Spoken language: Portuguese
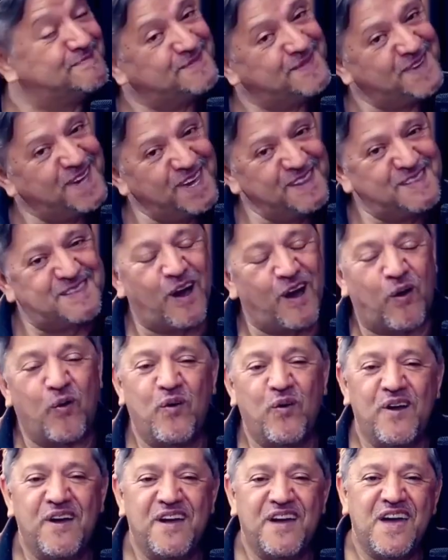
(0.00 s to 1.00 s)
Você então,
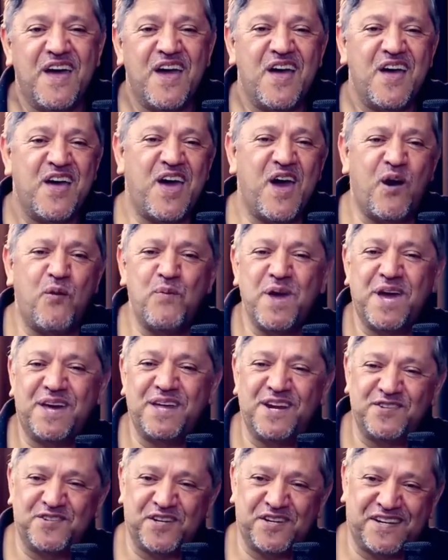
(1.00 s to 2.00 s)
quer... é... é uma
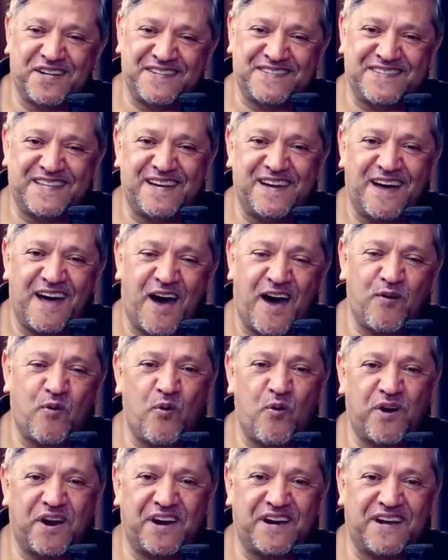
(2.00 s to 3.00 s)
igreja cristã, a
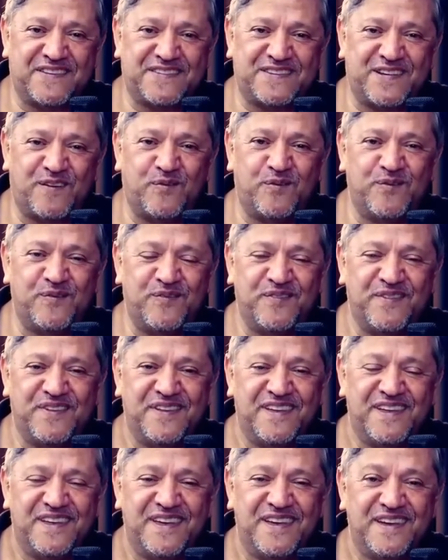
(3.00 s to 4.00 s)
congregação?
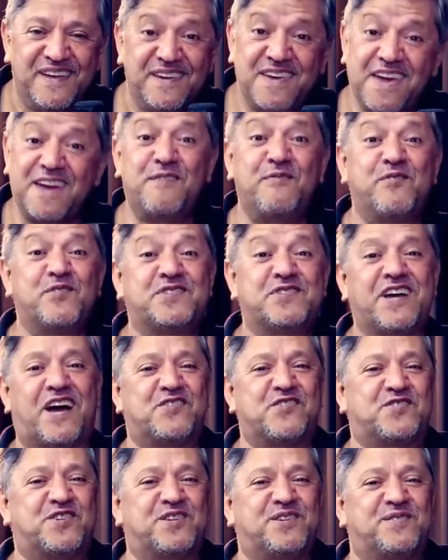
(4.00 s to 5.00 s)
que, que você
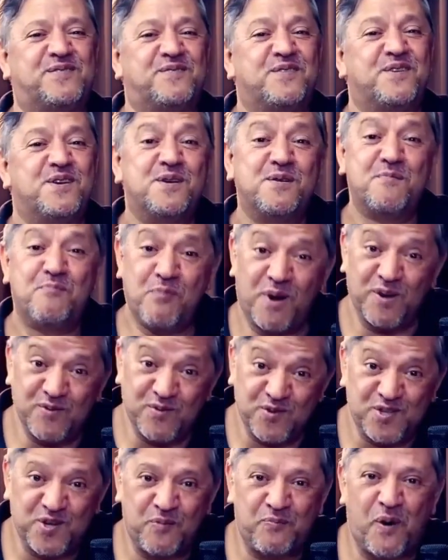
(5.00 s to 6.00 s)
acha?
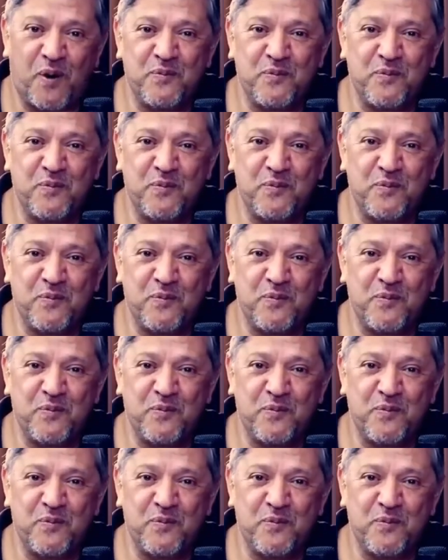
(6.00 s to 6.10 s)
Manda o seu